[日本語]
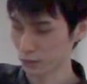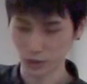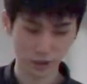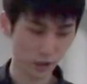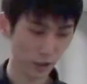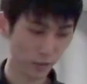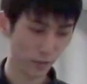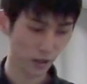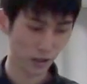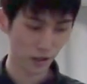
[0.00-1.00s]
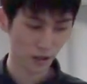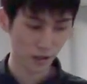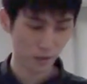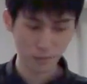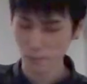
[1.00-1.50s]
特定できない場合、
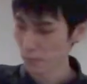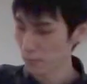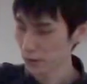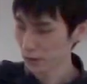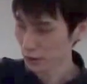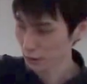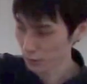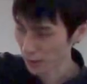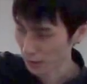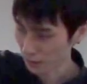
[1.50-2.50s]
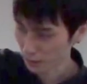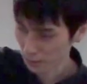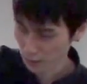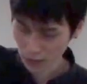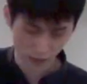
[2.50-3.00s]
例えば
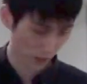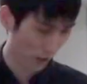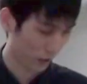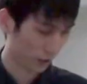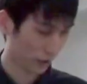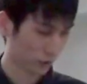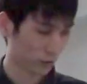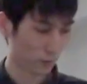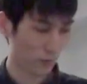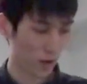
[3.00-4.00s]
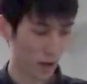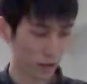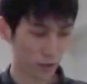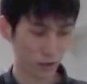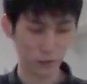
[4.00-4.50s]
例で挙げてあるんですけども、
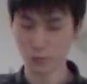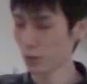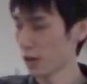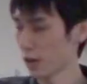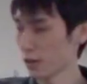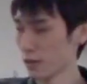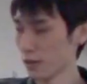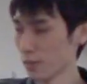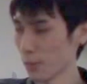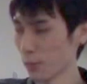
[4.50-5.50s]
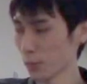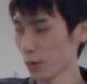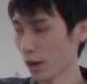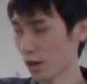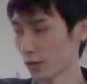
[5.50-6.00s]
あったというものは
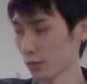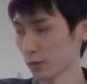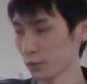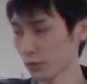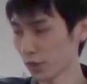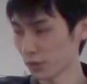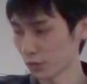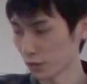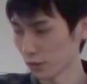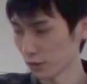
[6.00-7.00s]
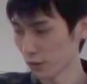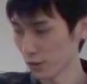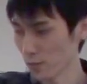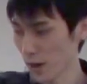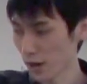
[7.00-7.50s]
物がある、存在するっ
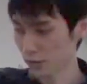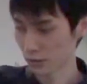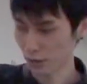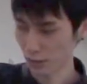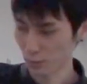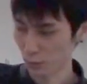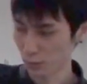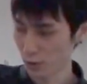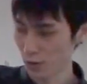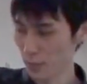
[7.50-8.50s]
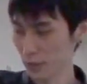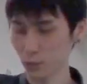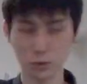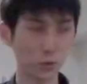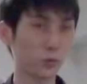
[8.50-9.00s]
ていうあるっていうものと、
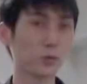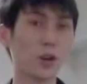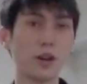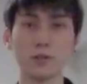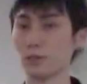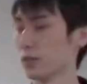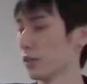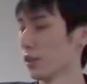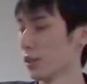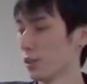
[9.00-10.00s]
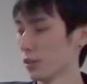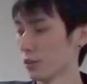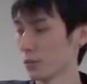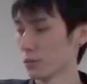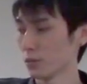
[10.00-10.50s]
人と人とが合う
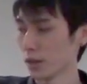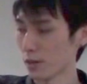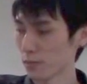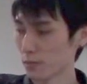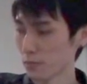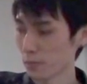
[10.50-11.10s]
というふうな、